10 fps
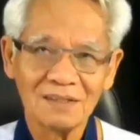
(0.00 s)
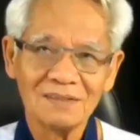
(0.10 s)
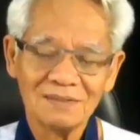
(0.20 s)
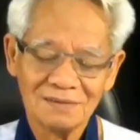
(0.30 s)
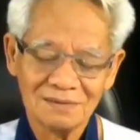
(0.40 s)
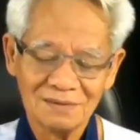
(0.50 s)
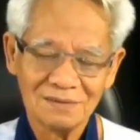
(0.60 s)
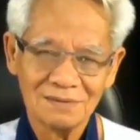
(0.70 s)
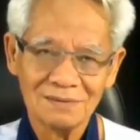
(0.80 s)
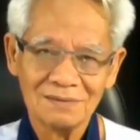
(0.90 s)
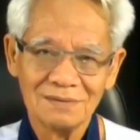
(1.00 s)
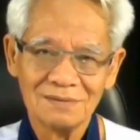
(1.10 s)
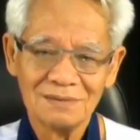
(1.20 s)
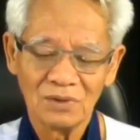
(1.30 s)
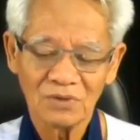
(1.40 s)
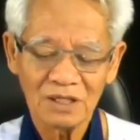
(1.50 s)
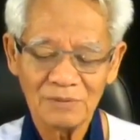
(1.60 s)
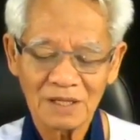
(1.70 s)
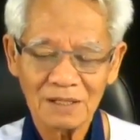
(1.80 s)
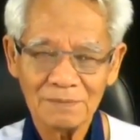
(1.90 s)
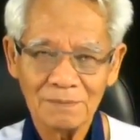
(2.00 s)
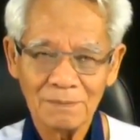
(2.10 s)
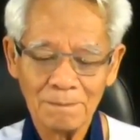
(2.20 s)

ง โอเคไหมครับ